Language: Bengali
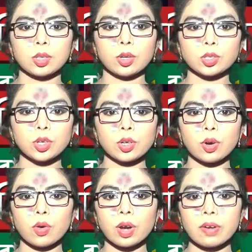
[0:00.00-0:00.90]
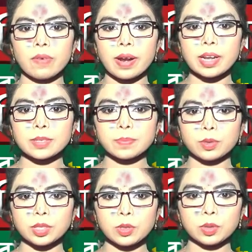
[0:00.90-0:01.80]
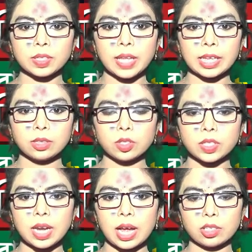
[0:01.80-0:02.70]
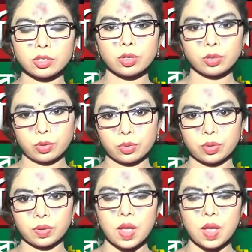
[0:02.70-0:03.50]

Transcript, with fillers: দর্শক করোনা ভাইরাস প্রতিরোধে দায়িত্বশীল আচরণ করুন